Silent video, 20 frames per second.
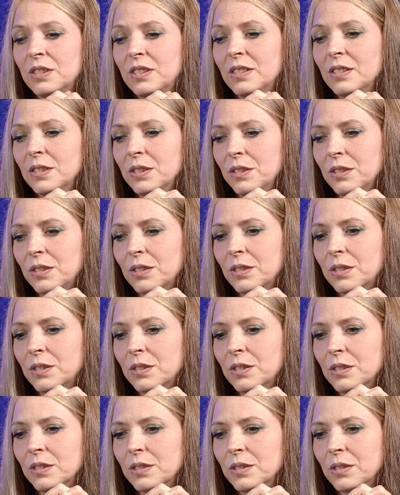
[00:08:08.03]

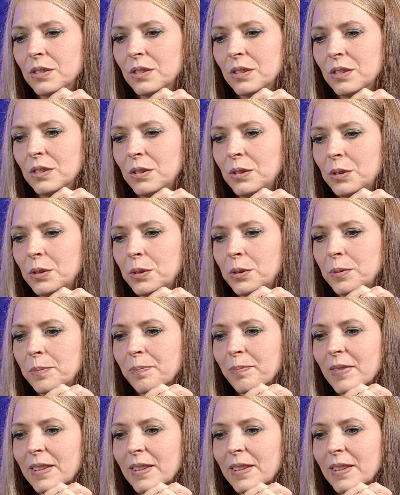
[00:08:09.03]
do, do